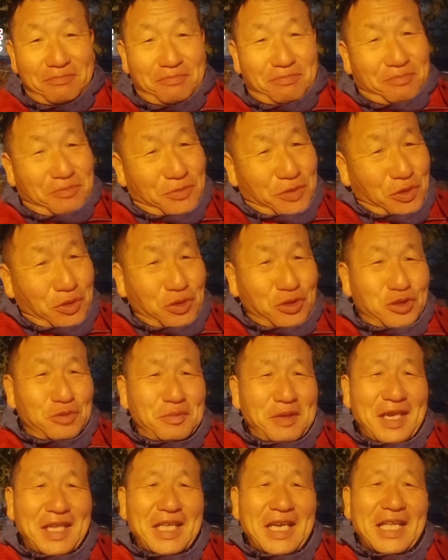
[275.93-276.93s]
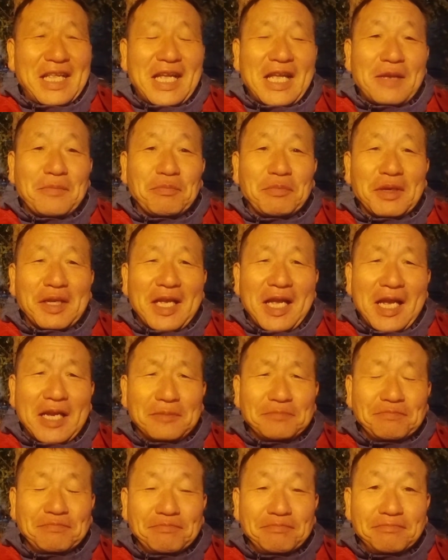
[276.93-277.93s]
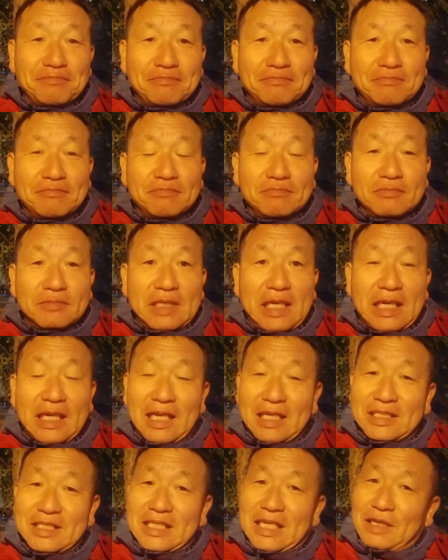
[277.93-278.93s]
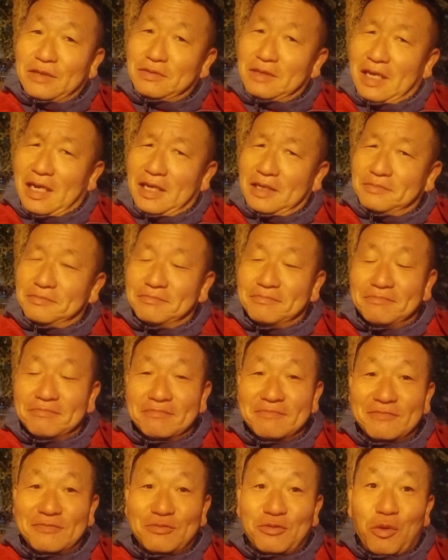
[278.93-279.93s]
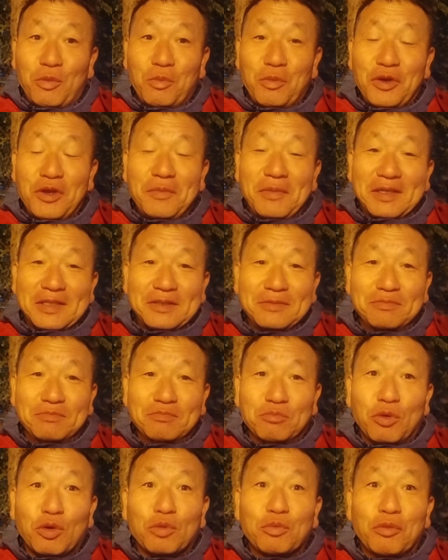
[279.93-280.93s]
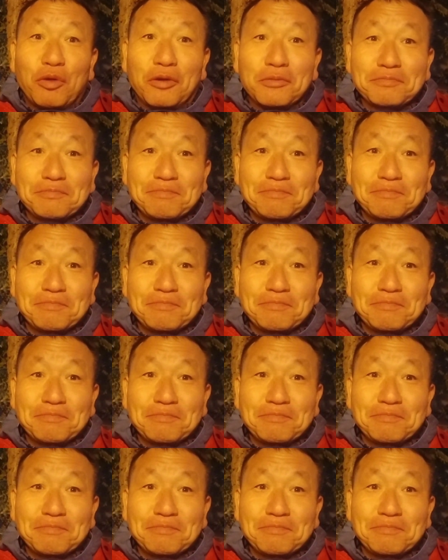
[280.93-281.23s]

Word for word: ちょっとつまらないな、やっぱりな。なんか違うな、と思います、僕も。